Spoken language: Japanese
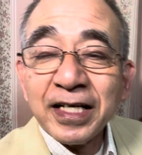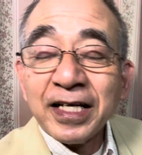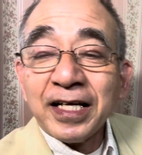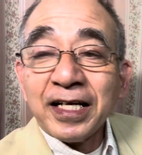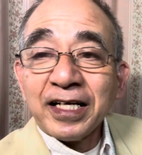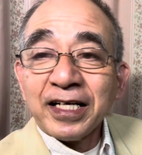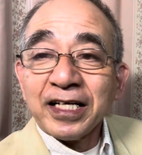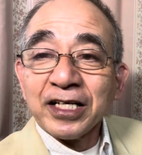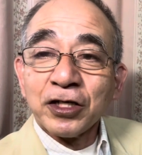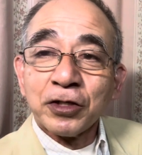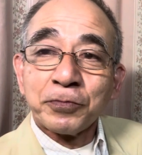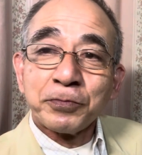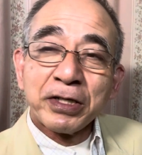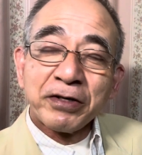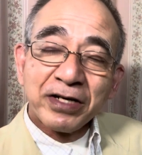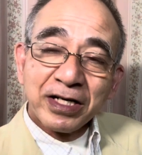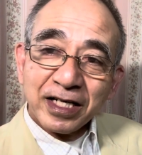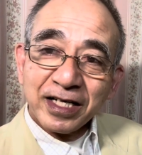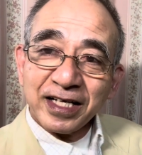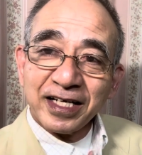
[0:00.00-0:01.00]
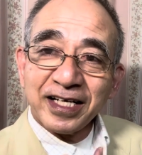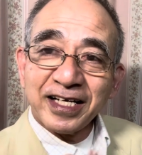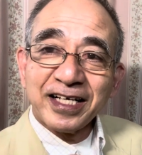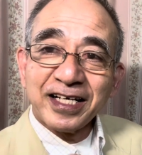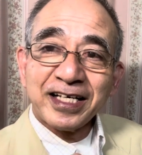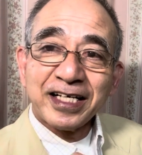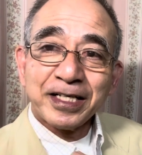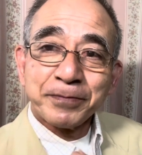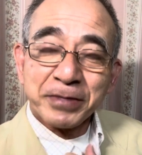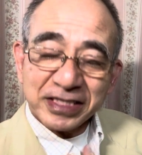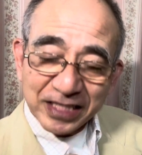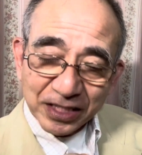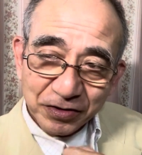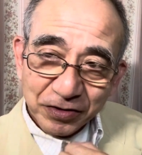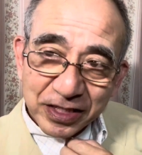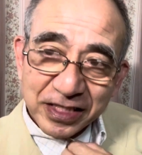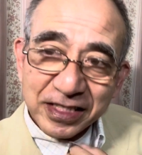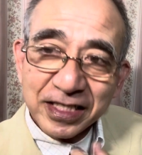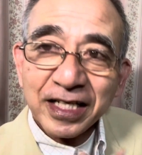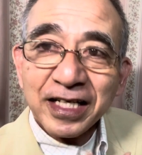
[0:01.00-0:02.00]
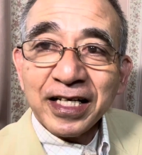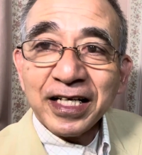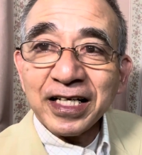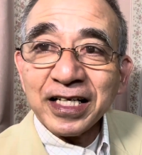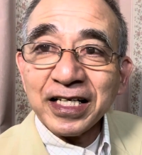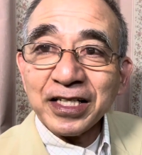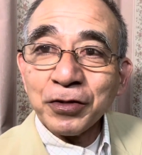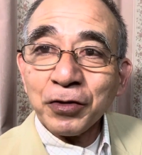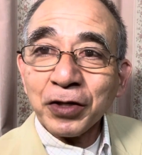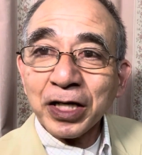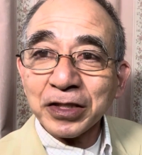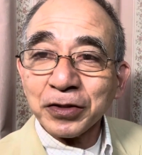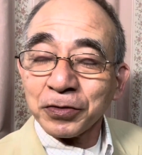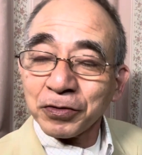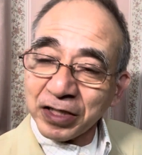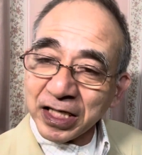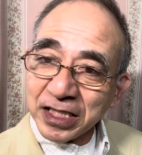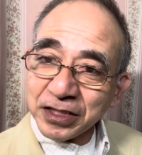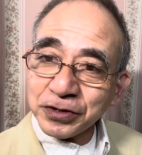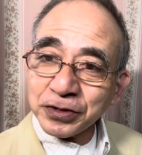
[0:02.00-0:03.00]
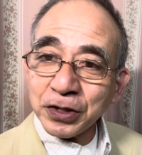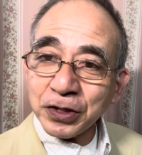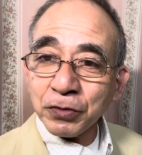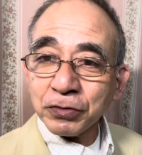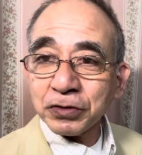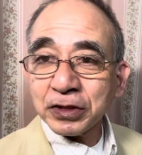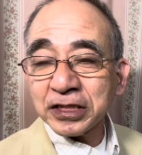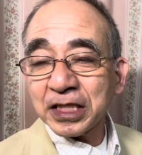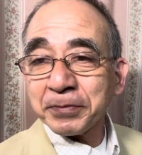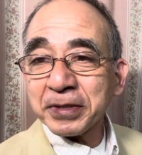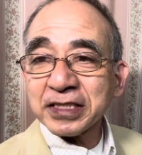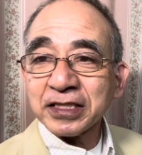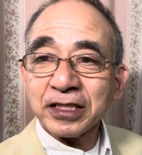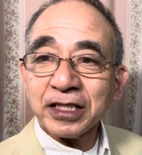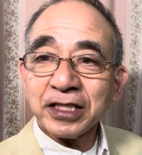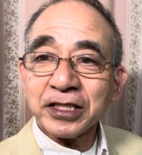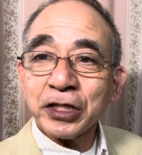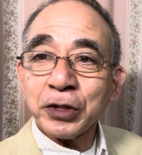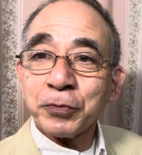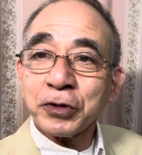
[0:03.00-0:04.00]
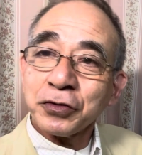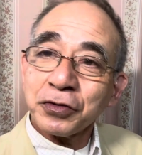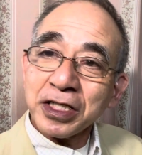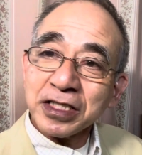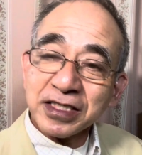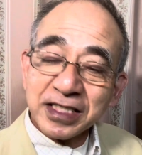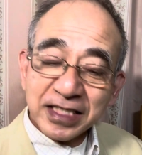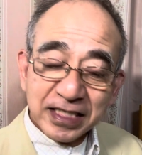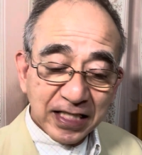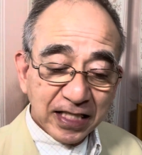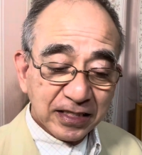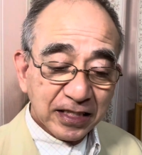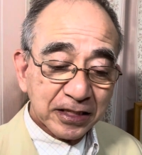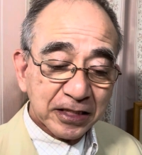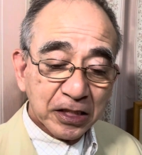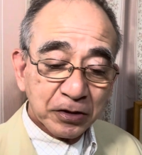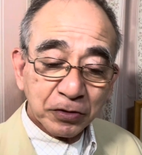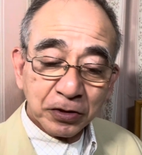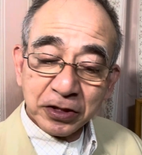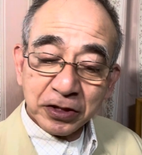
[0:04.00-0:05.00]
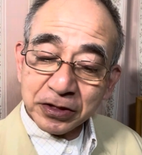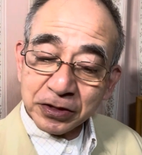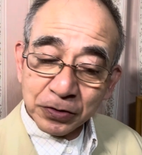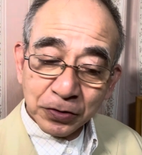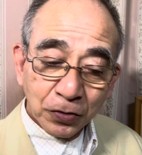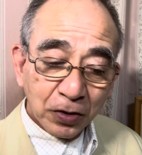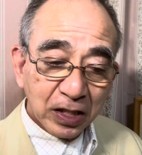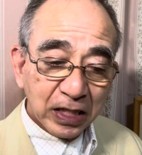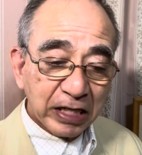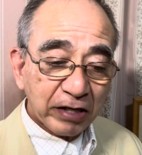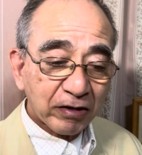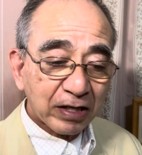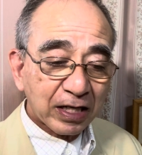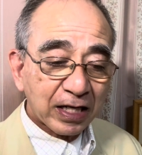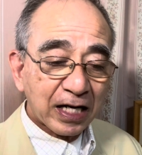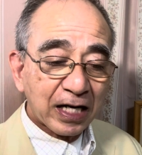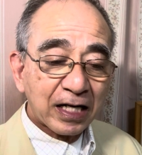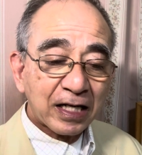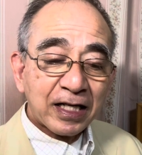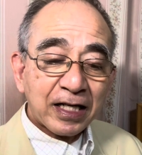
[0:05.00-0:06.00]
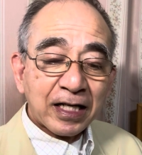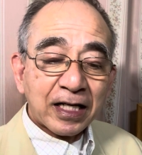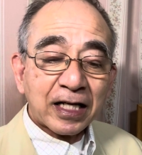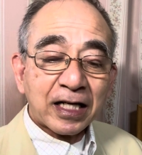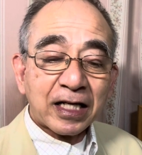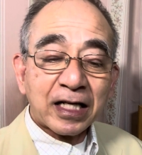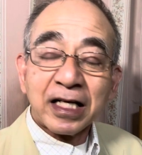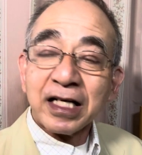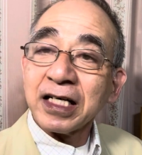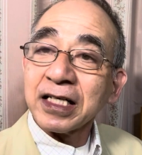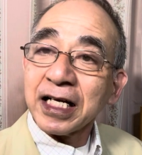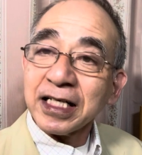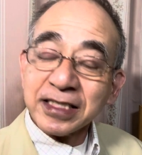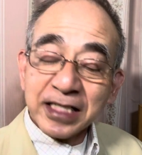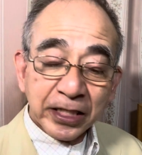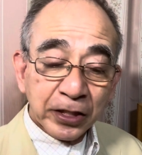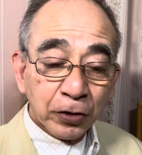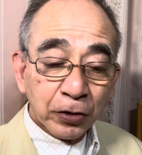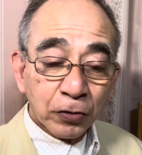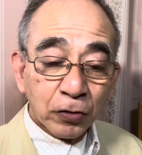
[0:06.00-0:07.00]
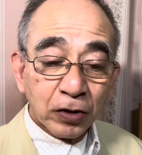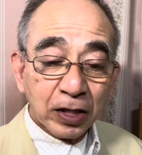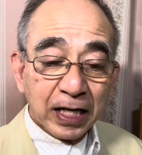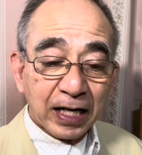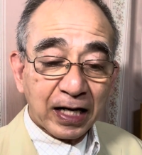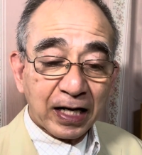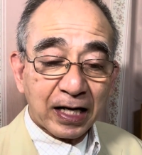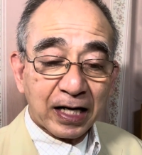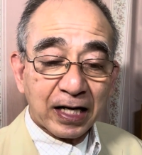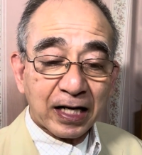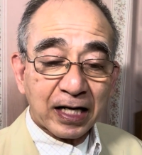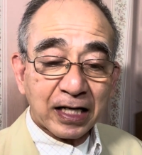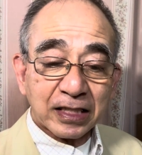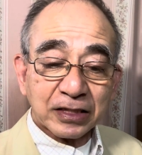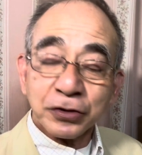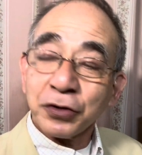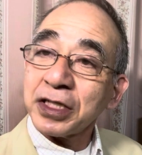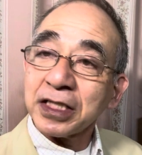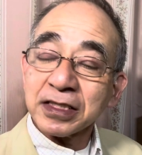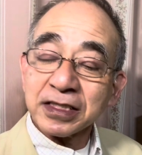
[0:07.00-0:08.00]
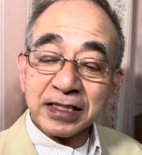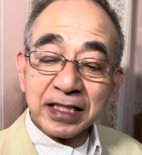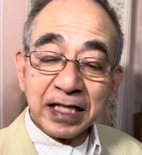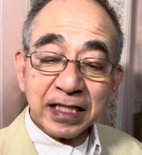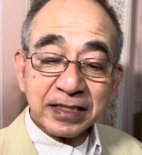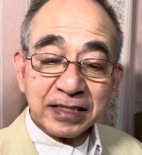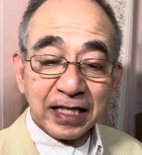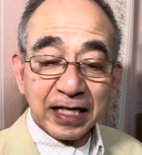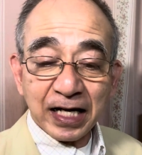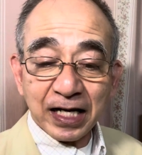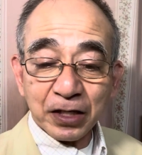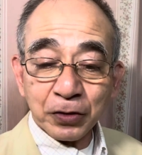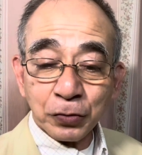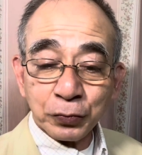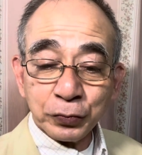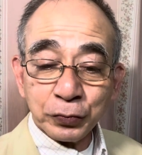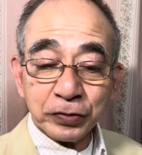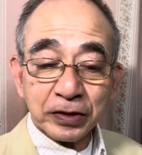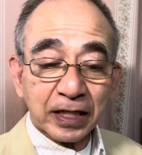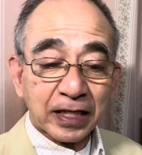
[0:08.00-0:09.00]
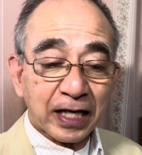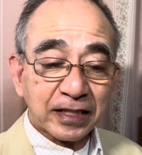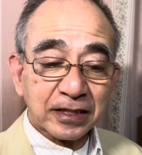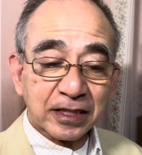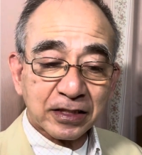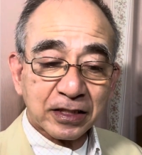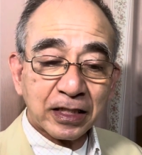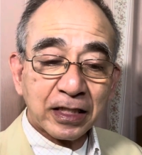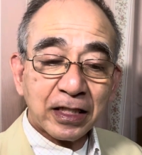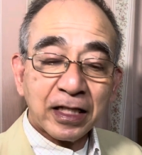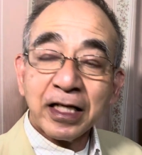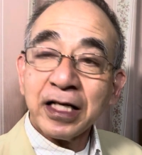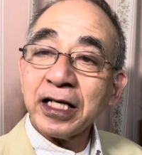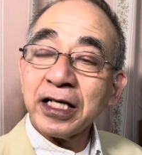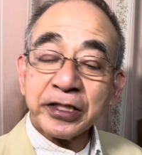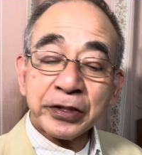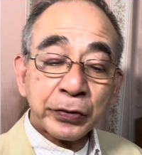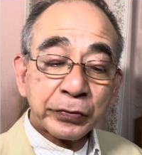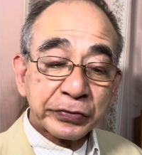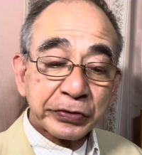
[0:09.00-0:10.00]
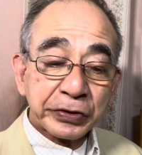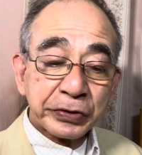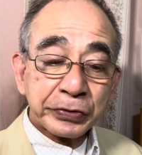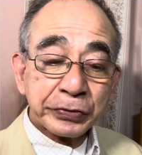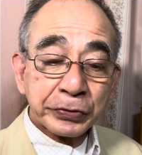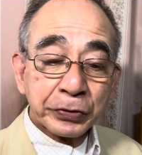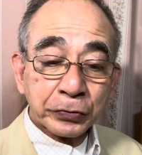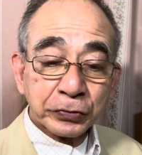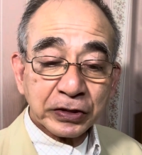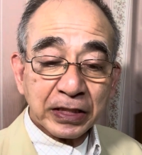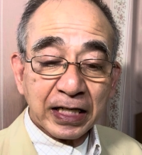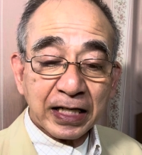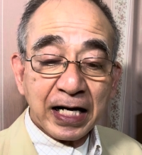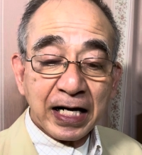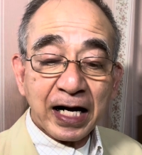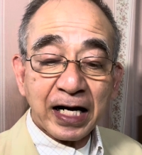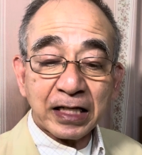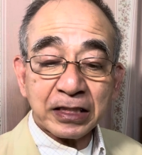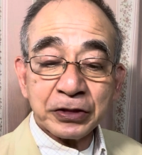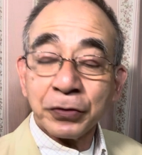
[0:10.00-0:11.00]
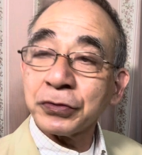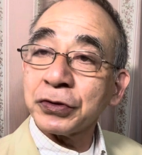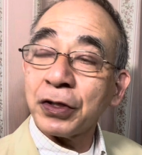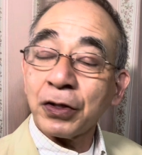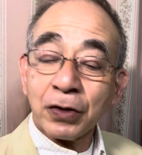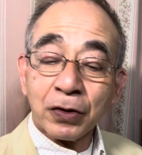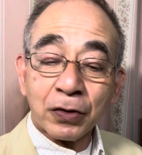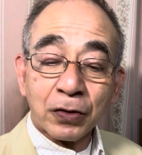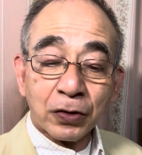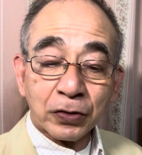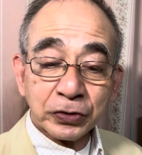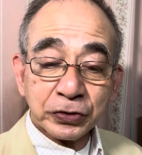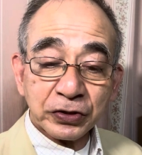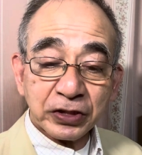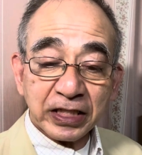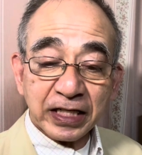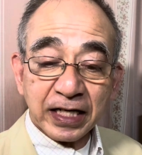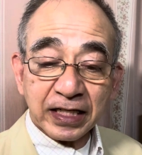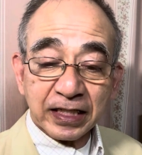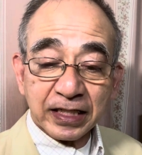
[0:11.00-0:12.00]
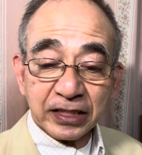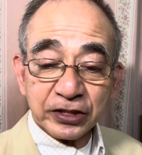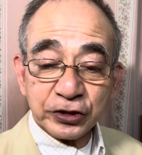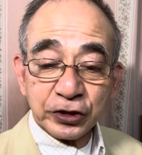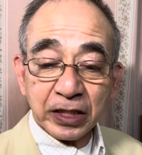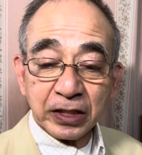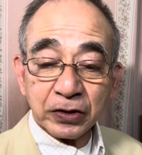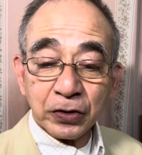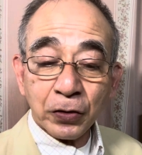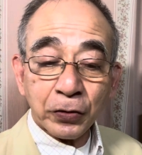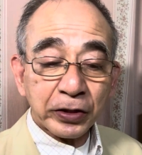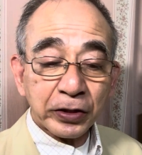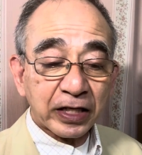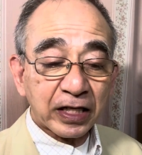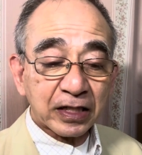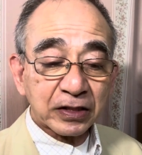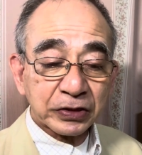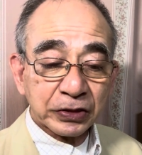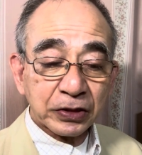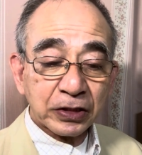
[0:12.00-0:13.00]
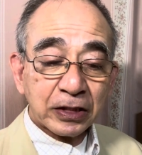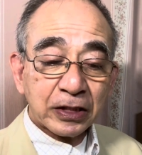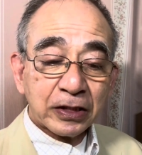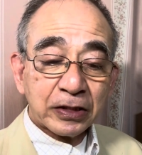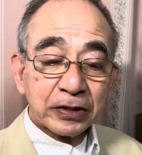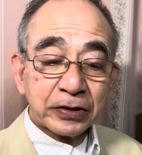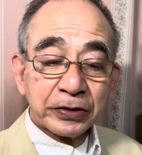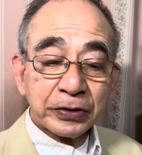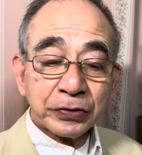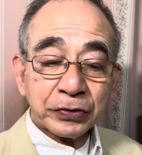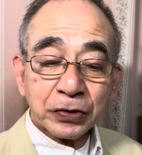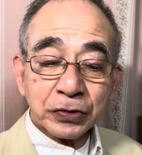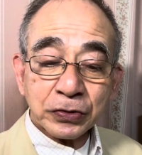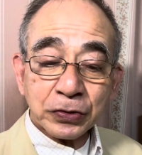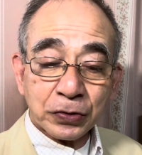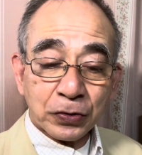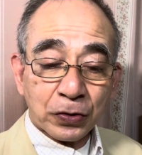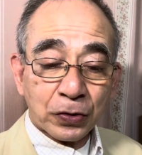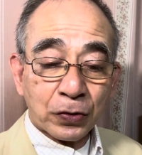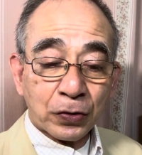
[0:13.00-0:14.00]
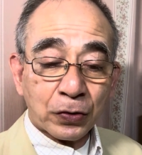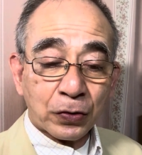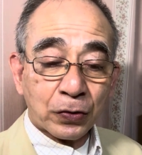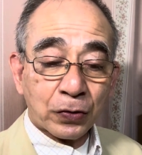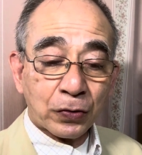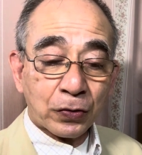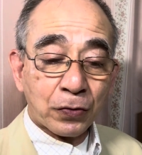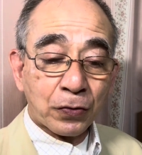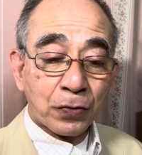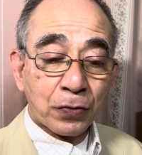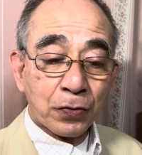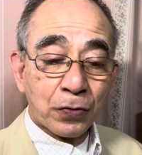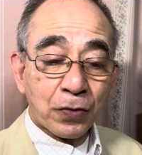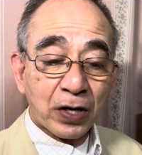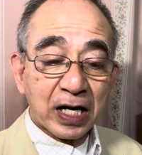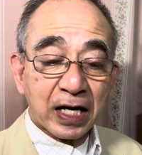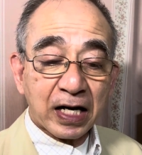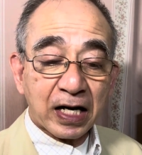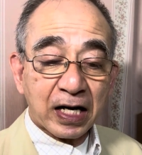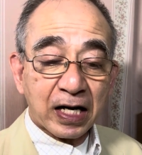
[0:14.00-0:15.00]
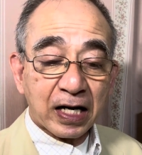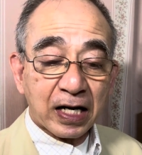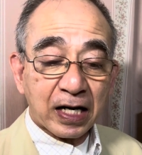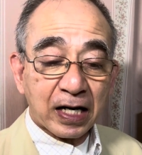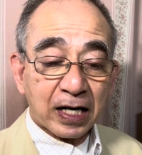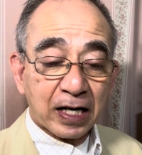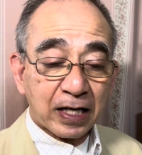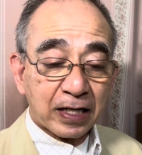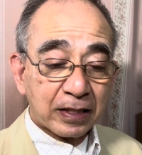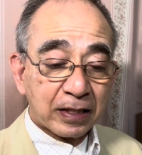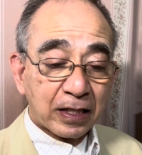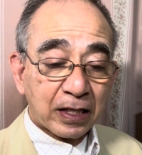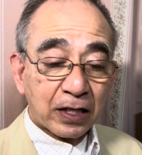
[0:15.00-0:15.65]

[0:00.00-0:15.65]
えー、こんばんは、えー、まさとです。えー、農家と農編集でお送りしてます。えー、今日も情熱草チャンネルのニスの虎顔から、えー、経済評論家、あ情熱さが5分で解説、えー、極右、極左が日本のスリランカ支援を批判する理由とその、我が、あ